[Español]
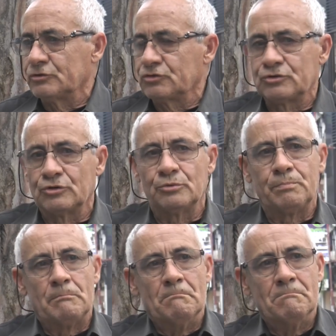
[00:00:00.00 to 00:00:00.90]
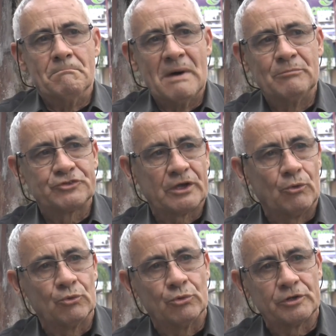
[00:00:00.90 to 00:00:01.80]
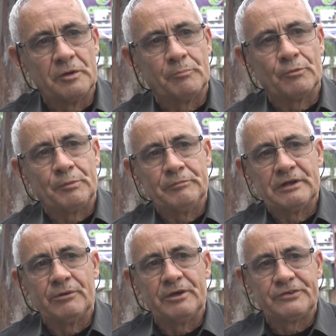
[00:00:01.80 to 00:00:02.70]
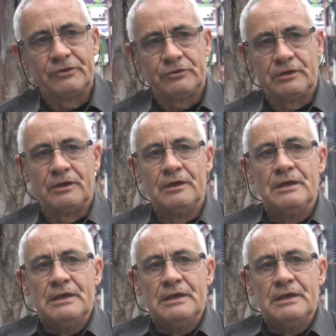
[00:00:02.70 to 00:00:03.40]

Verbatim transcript: Nosotros vamos a concurrir por primera vez este,